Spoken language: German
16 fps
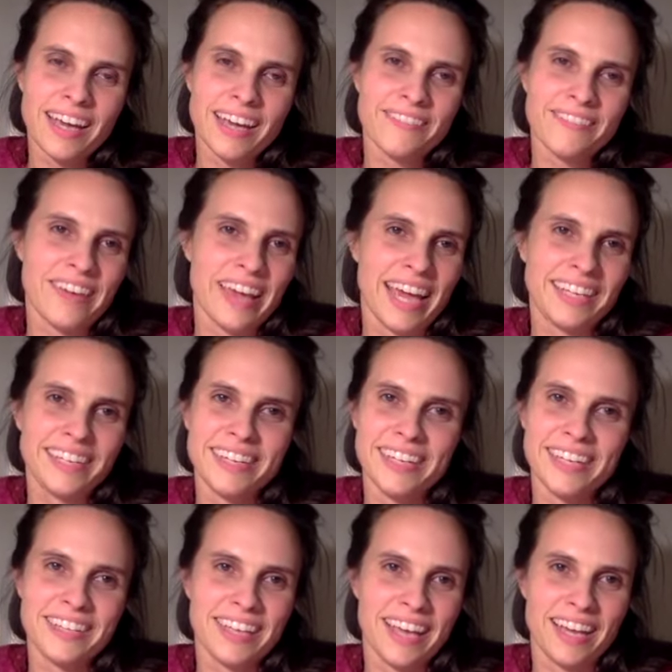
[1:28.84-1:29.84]
Wer hätte
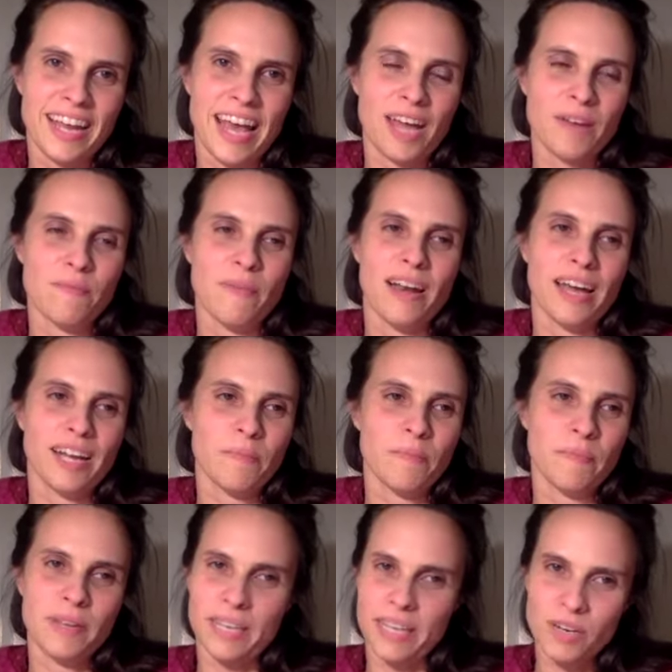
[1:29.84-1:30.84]
nicht gerne einmal eine
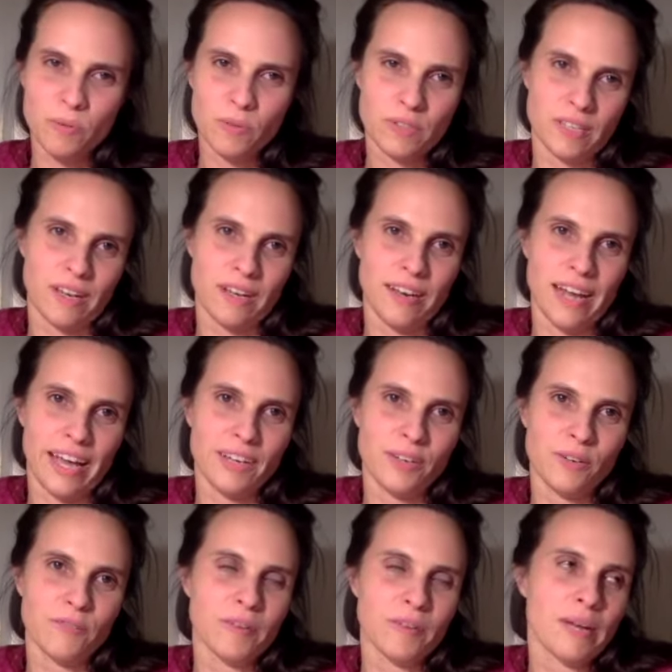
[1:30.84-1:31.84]

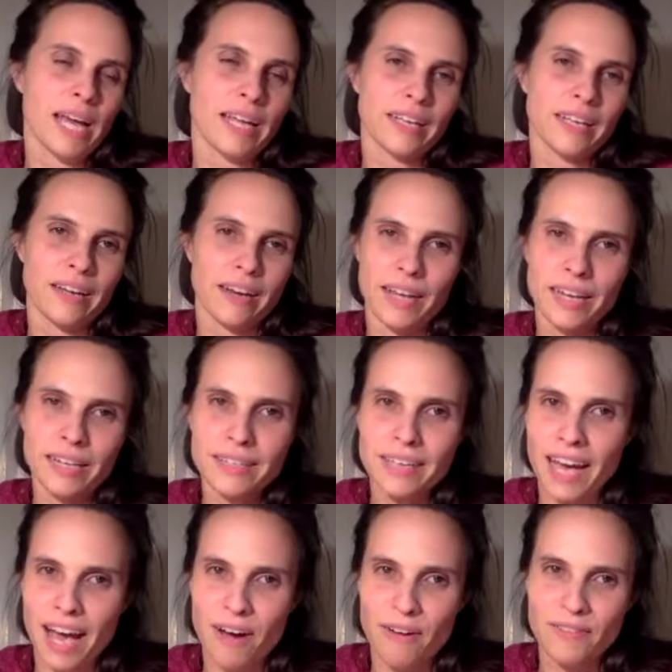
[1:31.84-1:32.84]
Bedienungsanleitung? Wenn man ein Gerät
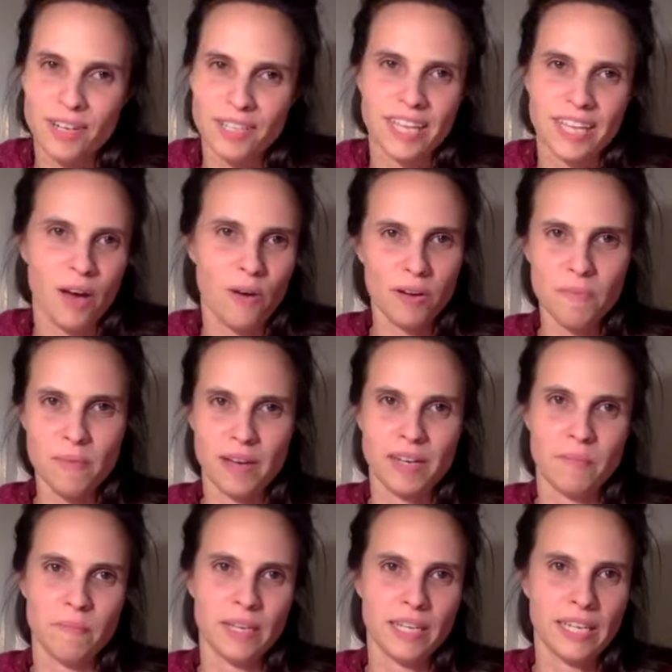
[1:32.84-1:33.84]
kauft, hat es auch immer eine
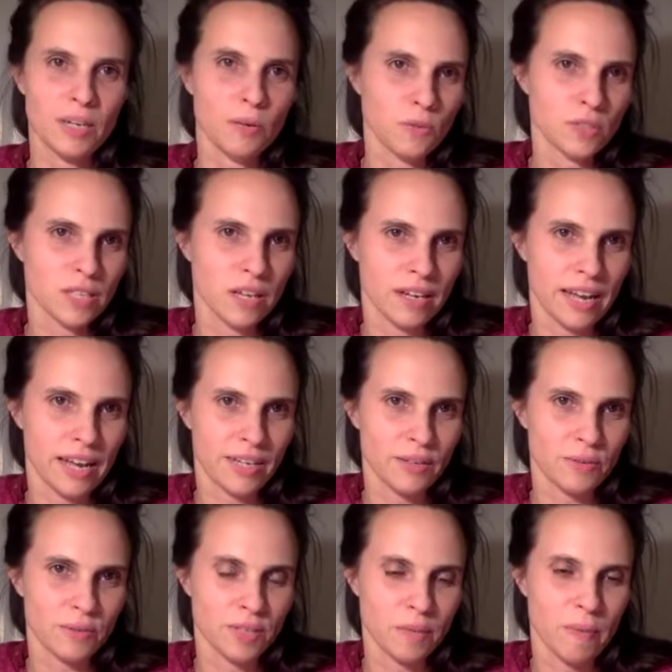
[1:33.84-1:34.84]

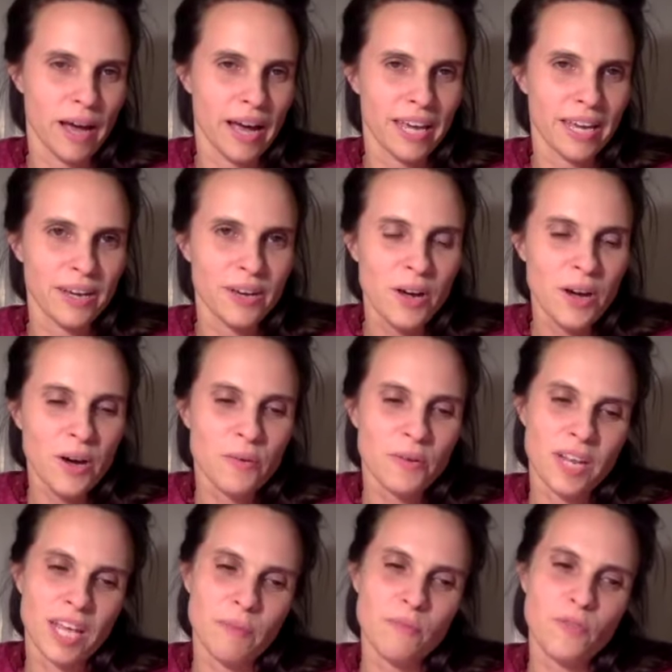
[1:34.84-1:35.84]
Bedienungsanleitung dabei. Und
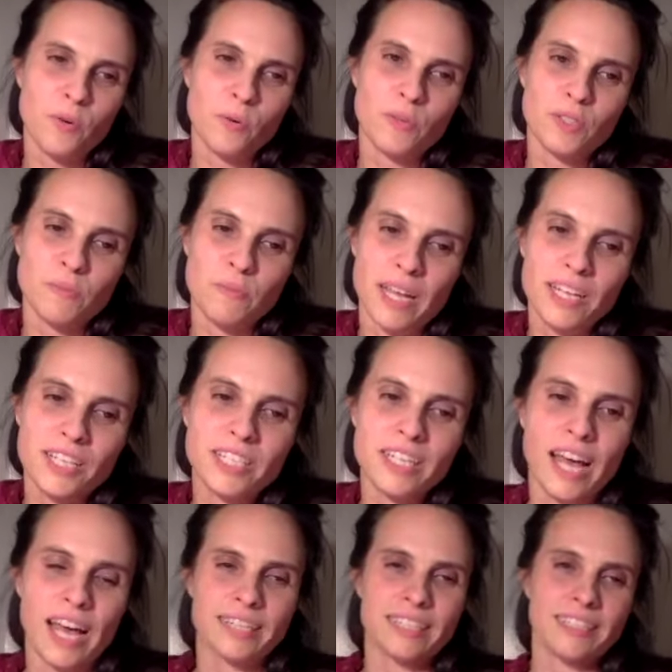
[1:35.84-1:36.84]
eben für uns
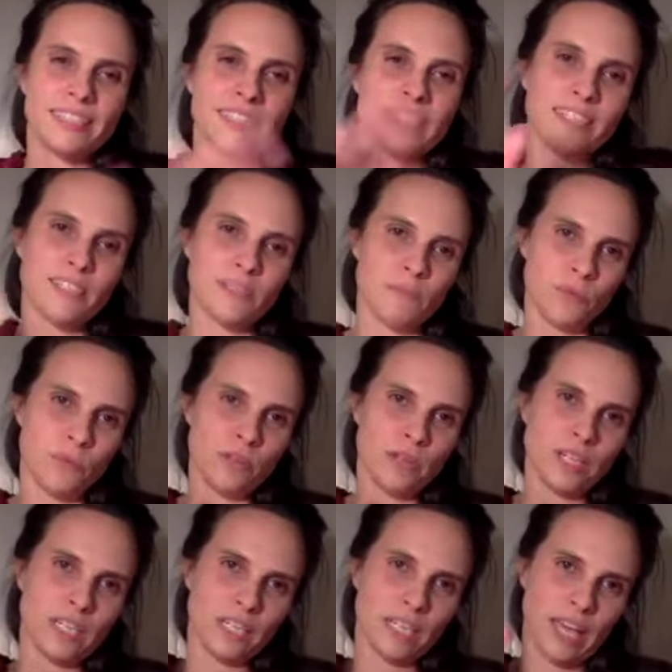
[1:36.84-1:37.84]
Menschen hat es diese
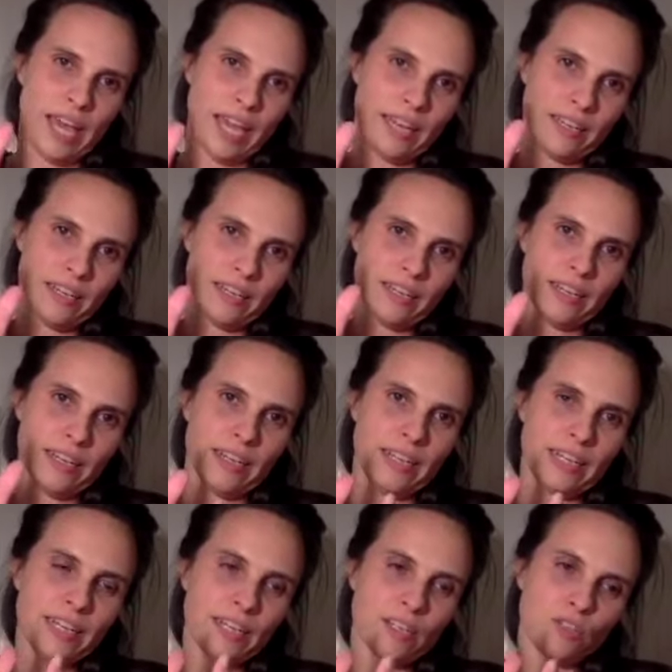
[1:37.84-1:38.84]
Möglichkeit, in den
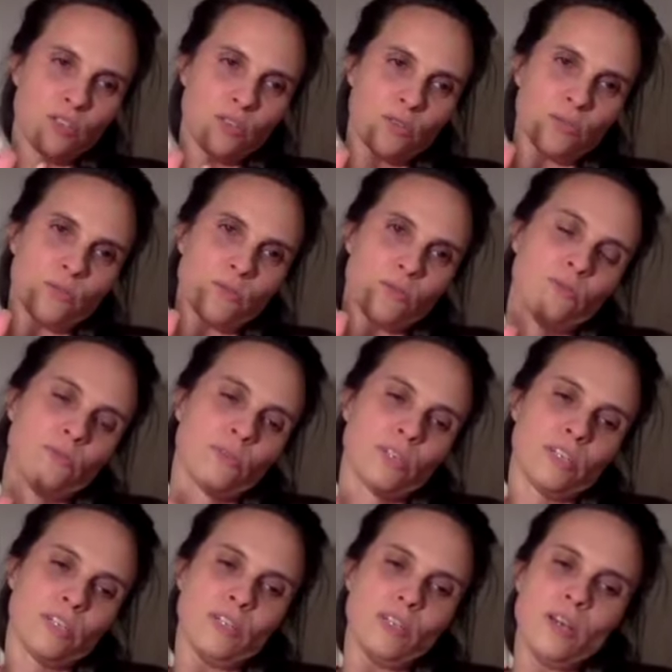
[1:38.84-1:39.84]

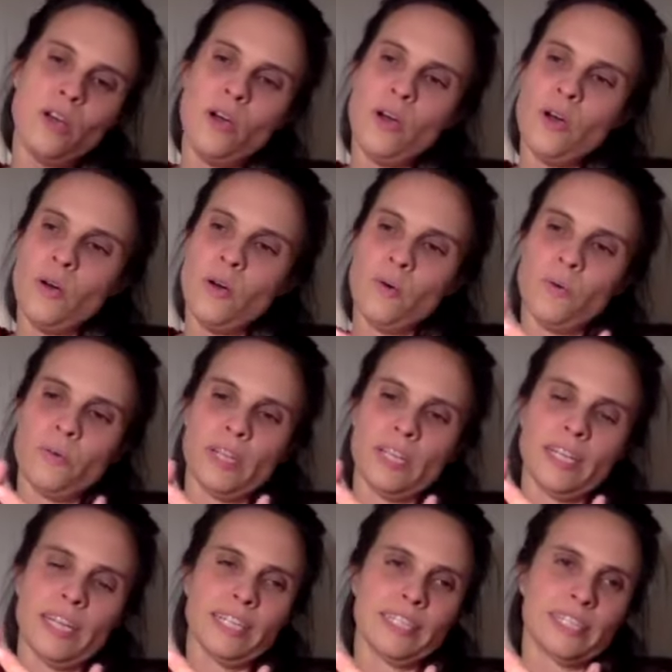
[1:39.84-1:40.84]
Linienstrukturen und in
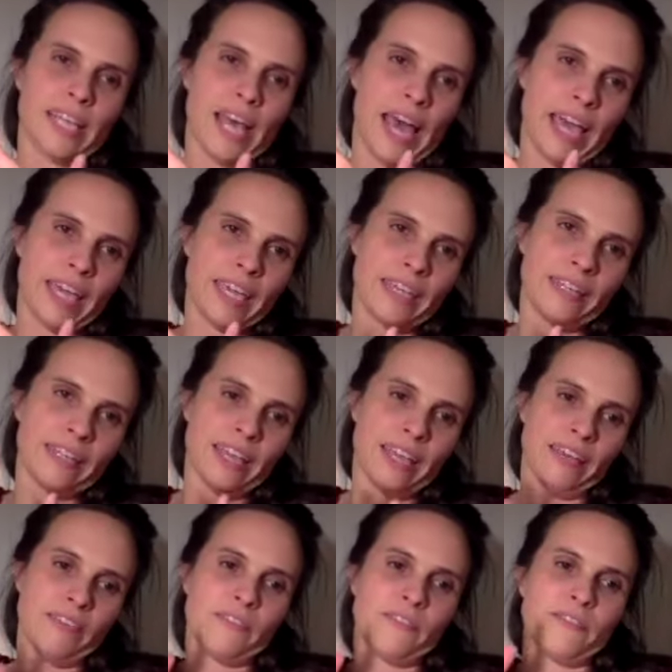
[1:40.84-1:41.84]
den Zeichen
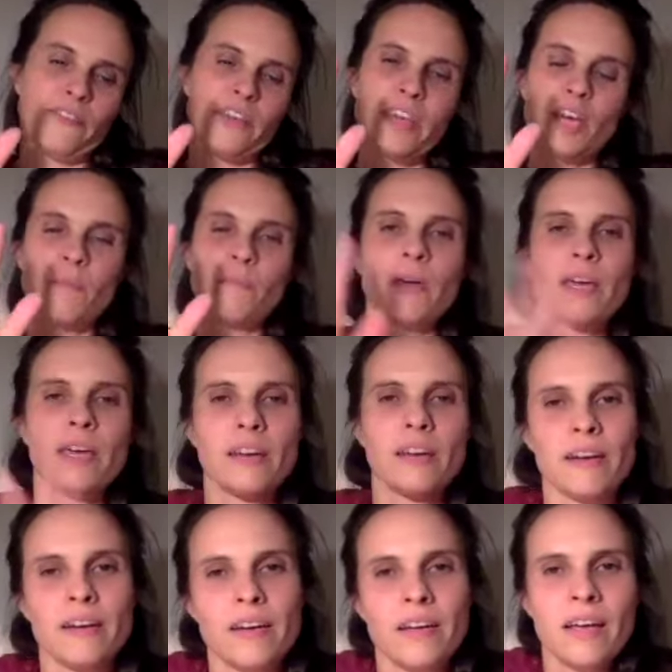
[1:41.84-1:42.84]
der
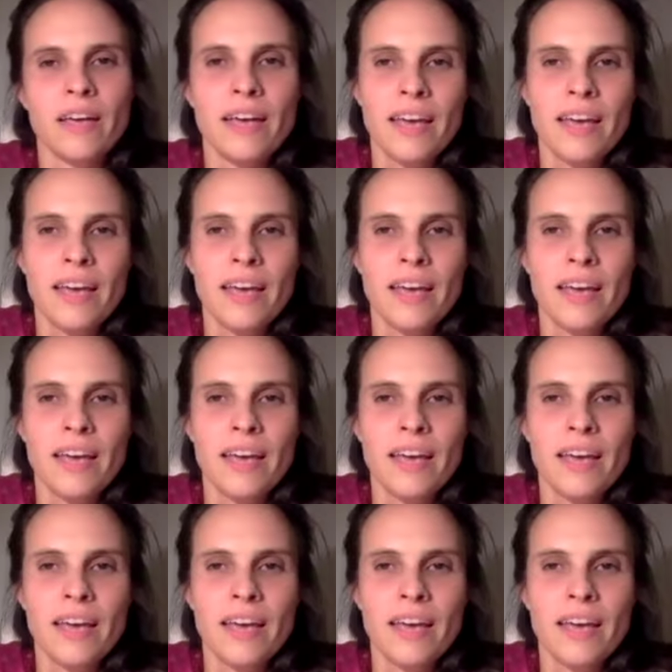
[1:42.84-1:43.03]
Fingerbeeren